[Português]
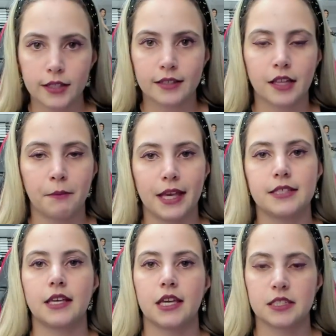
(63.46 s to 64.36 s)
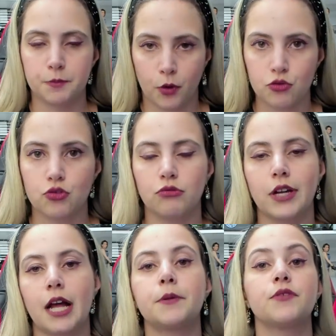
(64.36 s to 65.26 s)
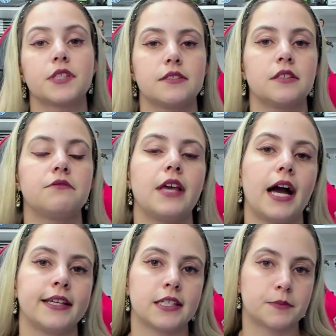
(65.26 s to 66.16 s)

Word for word: database responde, o lugar para vocês enviarem as